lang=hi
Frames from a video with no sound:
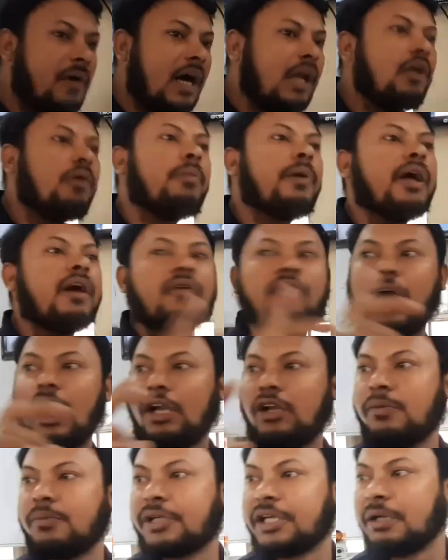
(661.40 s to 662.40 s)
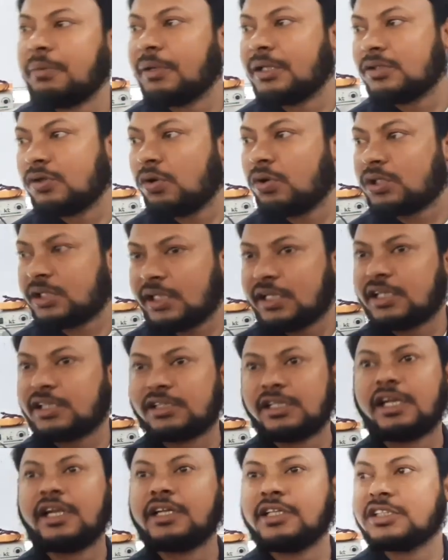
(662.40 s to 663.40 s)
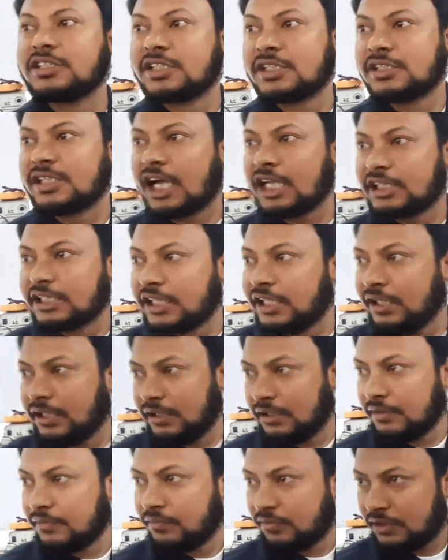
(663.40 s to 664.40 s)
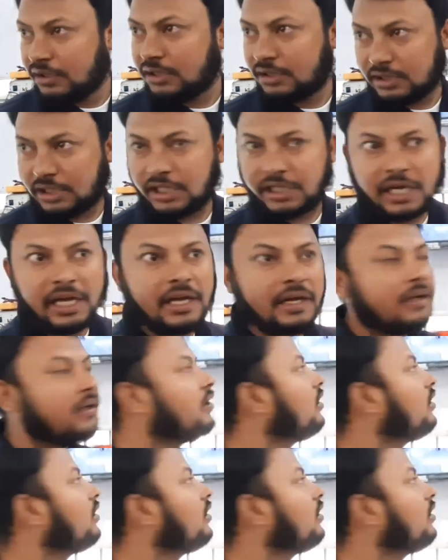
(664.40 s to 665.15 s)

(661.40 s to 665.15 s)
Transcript: मालूम है वॉल्यूम की में जो होते हैं कितने रेजिस्टेंस आते हैं ठीक है